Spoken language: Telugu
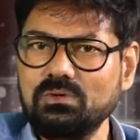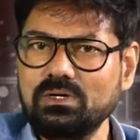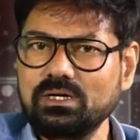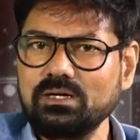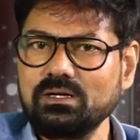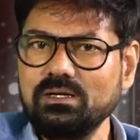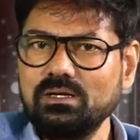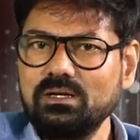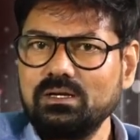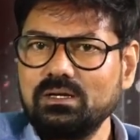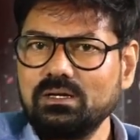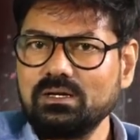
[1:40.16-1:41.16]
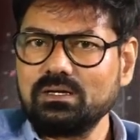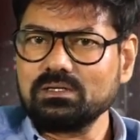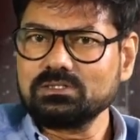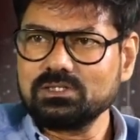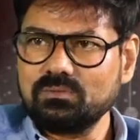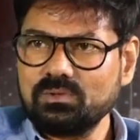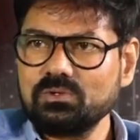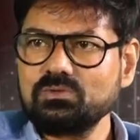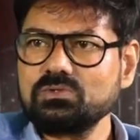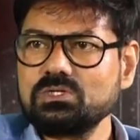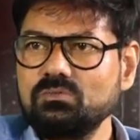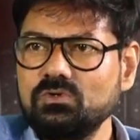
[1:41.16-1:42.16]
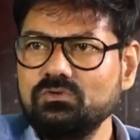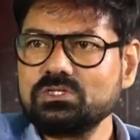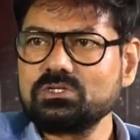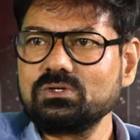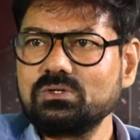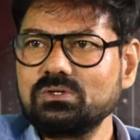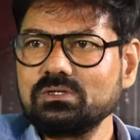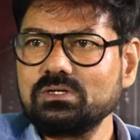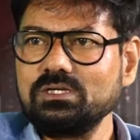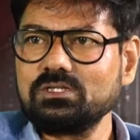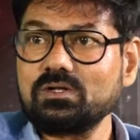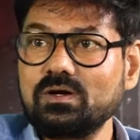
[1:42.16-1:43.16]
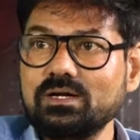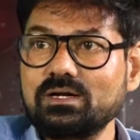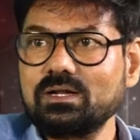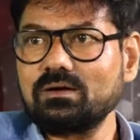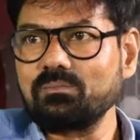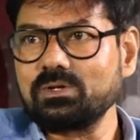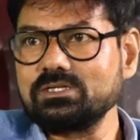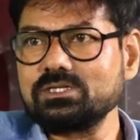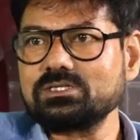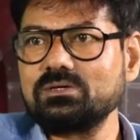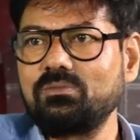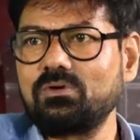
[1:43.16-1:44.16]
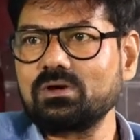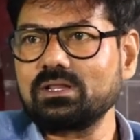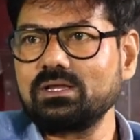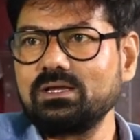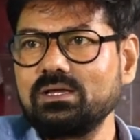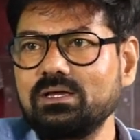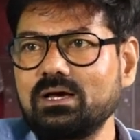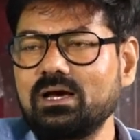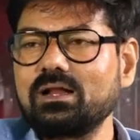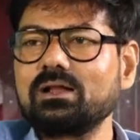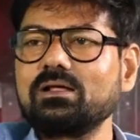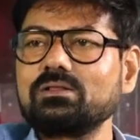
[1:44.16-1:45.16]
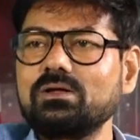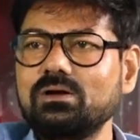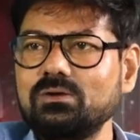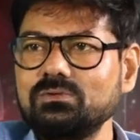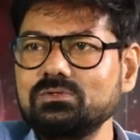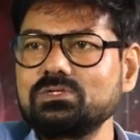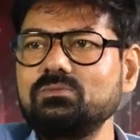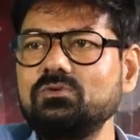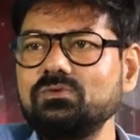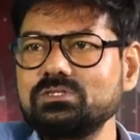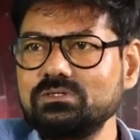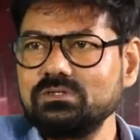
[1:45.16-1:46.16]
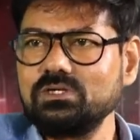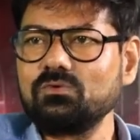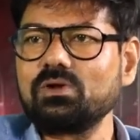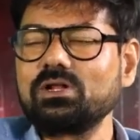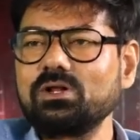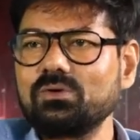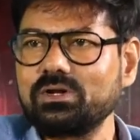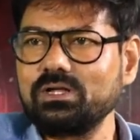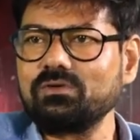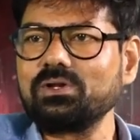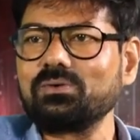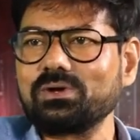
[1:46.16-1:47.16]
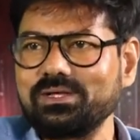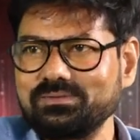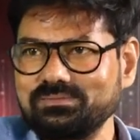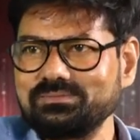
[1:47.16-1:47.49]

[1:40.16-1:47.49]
అంటే చిన్నప్పుడు ఇప్పుడు చూసిన మూవీస్లో ఈ థాట్ ఎట్లా ప్రజెంట్ చేస్తే బాగుంటుంది అన్న థాట్ నుంచి వచ్చిన మూవీస్ ఈ వన్ నేను ఒక్కనివన్నీ ఇవన్నీ కూడా